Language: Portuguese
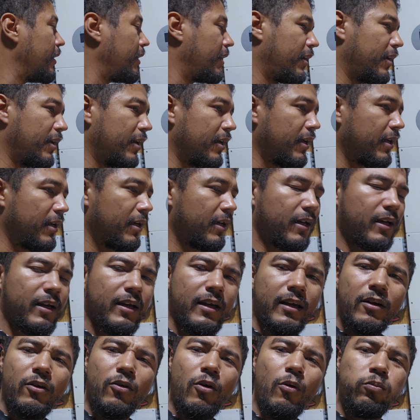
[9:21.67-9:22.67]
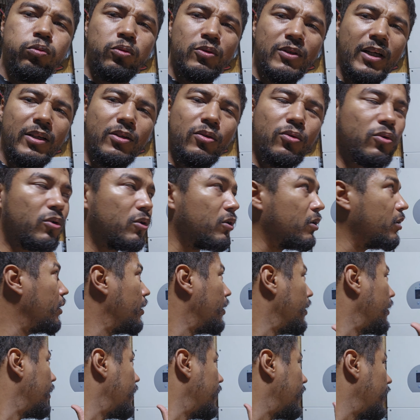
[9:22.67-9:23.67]
é,
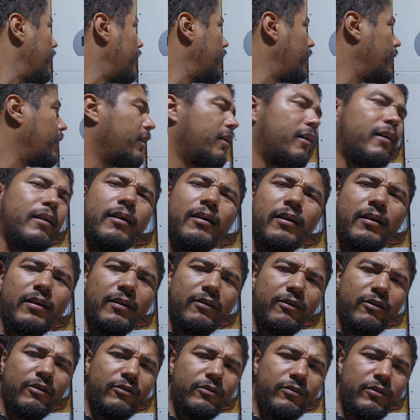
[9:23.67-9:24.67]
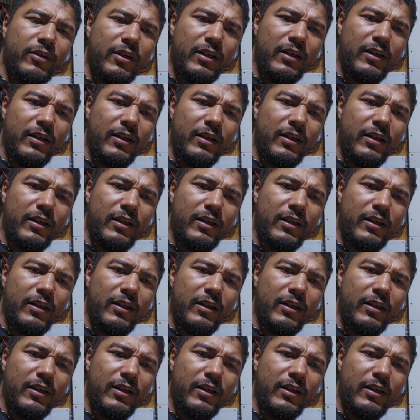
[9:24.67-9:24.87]
computador, ah,